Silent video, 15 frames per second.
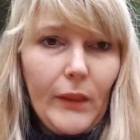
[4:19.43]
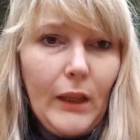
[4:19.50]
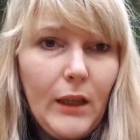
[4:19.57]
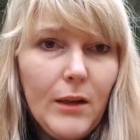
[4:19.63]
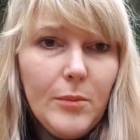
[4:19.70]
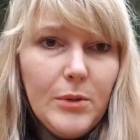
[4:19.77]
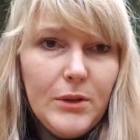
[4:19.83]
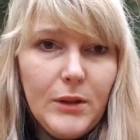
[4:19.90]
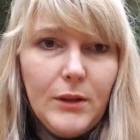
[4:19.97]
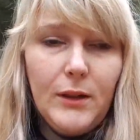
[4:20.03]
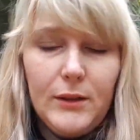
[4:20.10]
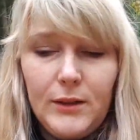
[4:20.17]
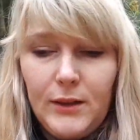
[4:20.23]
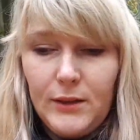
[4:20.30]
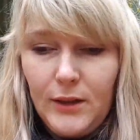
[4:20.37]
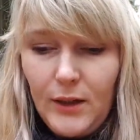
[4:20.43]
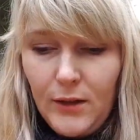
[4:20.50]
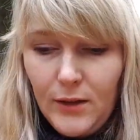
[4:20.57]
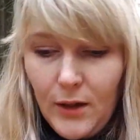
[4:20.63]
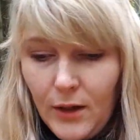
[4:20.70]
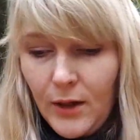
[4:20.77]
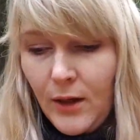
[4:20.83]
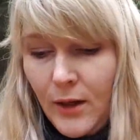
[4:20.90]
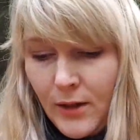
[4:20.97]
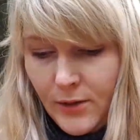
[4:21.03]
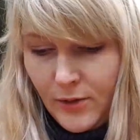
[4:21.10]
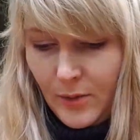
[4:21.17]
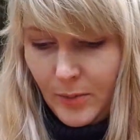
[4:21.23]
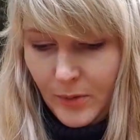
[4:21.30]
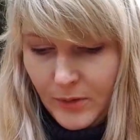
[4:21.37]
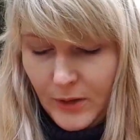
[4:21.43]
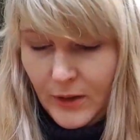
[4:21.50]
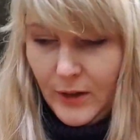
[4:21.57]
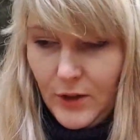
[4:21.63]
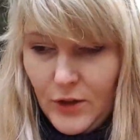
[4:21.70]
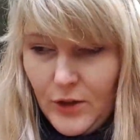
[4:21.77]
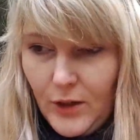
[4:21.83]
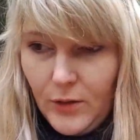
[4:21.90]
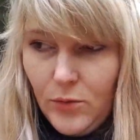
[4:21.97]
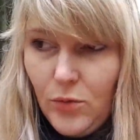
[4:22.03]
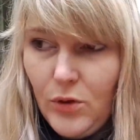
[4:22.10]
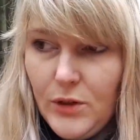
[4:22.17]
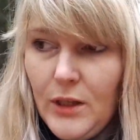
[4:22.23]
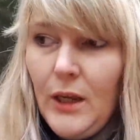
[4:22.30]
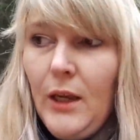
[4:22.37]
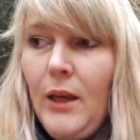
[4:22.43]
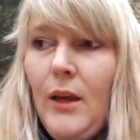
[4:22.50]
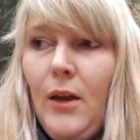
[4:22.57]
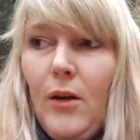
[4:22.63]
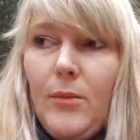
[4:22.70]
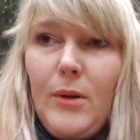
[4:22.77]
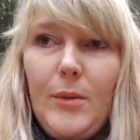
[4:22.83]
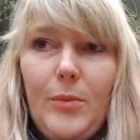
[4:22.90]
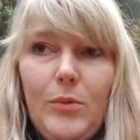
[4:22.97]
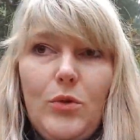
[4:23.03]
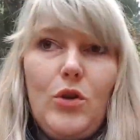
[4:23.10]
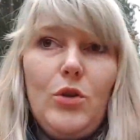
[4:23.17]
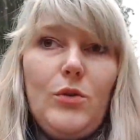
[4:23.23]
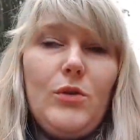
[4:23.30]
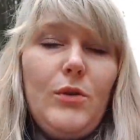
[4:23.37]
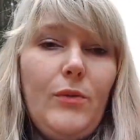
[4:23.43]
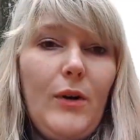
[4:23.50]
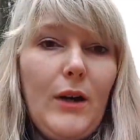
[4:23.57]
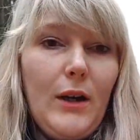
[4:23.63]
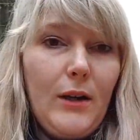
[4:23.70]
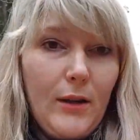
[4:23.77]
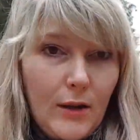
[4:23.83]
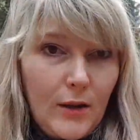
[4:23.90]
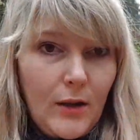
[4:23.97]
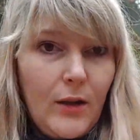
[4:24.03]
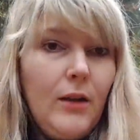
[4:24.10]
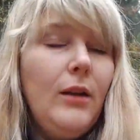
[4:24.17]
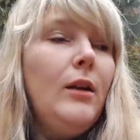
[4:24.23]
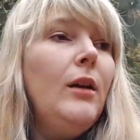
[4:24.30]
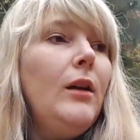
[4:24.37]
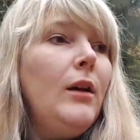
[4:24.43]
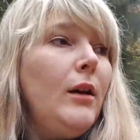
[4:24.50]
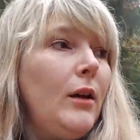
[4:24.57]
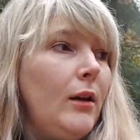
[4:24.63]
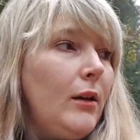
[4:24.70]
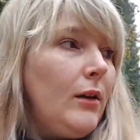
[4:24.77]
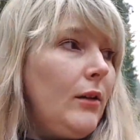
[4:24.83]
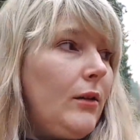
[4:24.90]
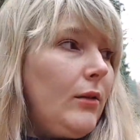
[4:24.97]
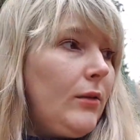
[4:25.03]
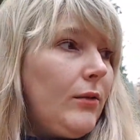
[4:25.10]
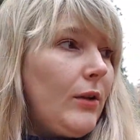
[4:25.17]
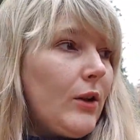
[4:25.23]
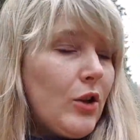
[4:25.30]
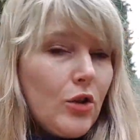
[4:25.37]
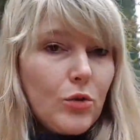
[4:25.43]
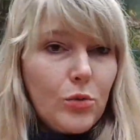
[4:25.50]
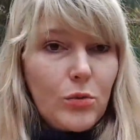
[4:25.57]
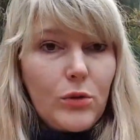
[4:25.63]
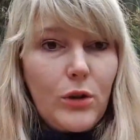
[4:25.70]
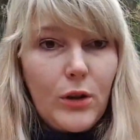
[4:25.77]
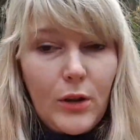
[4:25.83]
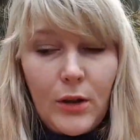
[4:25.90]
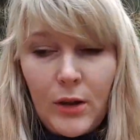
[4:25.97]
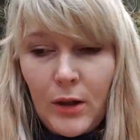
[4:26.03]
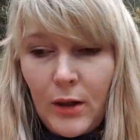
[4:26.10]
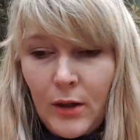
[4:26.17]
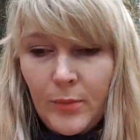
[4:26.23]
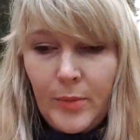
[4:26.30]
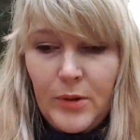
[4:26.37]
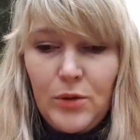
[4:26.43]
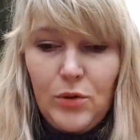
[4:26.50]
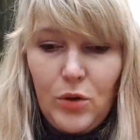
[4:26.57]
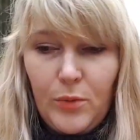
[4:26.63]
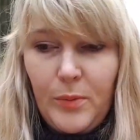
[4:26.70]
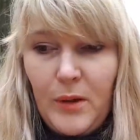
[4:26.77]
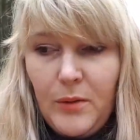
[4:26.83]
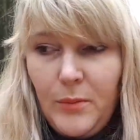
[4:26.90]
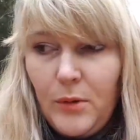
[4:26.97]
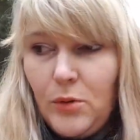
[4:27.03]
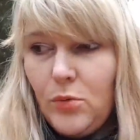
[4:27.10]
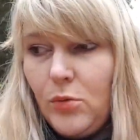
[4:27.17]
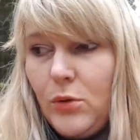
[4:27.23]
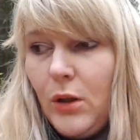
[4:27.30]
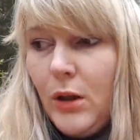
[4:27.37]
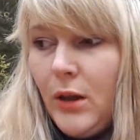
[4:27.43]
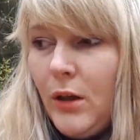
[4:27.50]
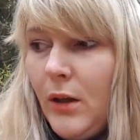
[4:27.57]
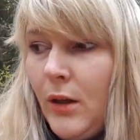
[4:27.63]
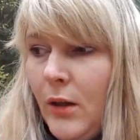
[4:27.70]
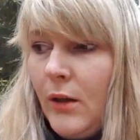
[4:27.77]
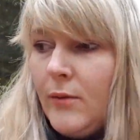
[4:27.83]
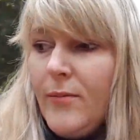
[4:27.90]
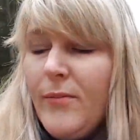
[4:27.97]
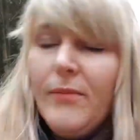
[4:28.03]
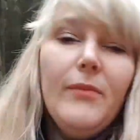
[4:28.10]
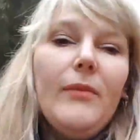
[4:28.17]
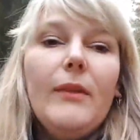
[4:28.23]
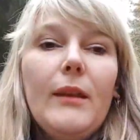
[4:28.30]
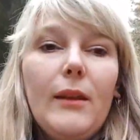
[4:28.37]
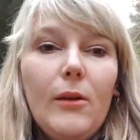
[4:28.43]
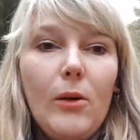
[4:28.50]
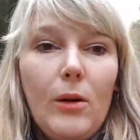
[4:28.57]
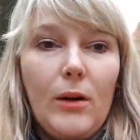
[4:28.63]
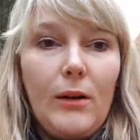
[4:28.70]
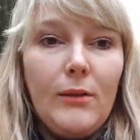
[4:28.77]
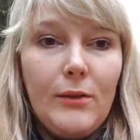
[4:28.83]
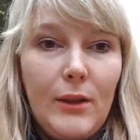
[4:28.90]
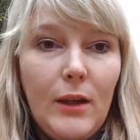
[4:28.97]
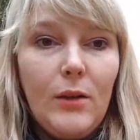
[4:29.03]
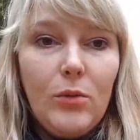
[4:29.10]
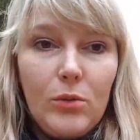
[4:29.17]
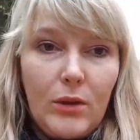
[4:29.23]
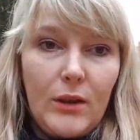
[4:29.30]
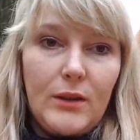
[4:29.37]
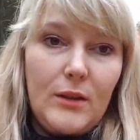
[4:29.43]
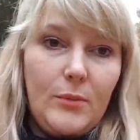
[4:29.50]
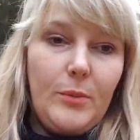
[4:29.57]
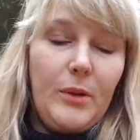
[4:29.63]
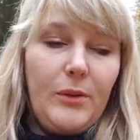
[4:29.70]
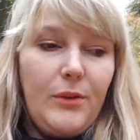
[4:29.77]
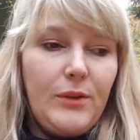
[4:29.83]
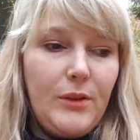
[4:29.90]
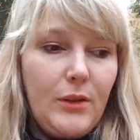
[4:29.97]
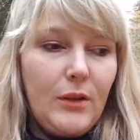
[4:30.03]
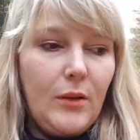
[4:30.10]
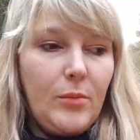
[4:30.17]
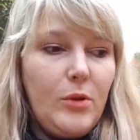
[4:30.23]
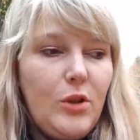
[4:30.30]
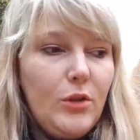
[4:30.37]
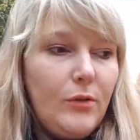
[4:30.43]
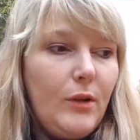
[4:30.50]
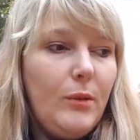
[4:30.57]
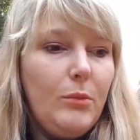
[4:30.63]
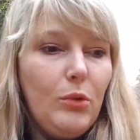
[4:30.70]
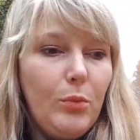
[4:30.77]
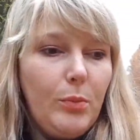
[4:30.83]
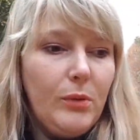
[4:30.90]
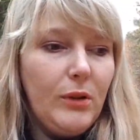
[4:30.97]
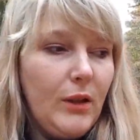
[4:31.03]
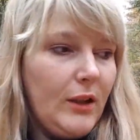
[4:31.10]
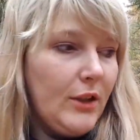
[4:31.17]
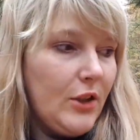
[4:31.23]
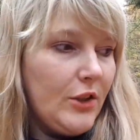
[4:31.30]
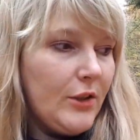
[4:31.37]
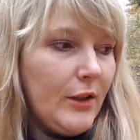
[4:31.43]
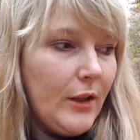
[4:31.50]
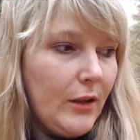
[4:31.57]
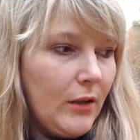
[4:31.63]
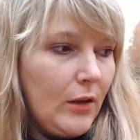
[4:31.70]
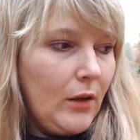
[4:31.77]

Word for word: Я быстренько откатала свои полтора часа. Ну, то есть у меня получилось два парштунды по 45 минут. А так вот, если перевести на обычное время, то полтора часа.